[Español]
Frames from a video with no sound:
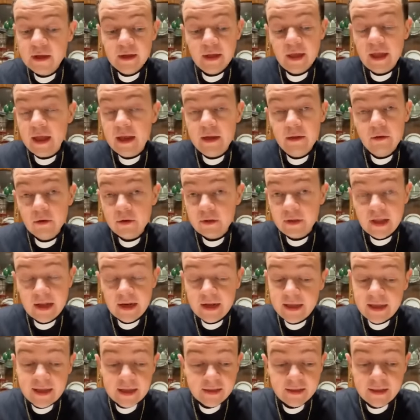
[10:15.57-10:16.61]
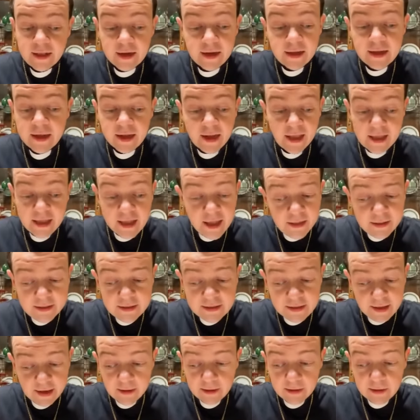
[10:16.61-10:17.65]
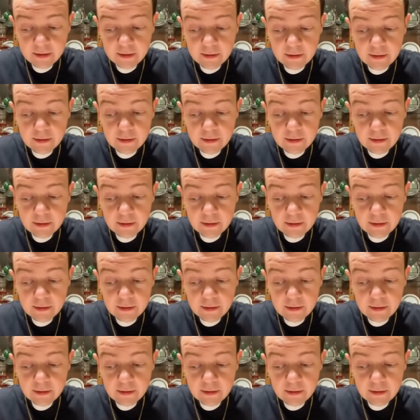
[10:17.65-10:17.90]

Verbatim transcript: que él no tiene que ser creyente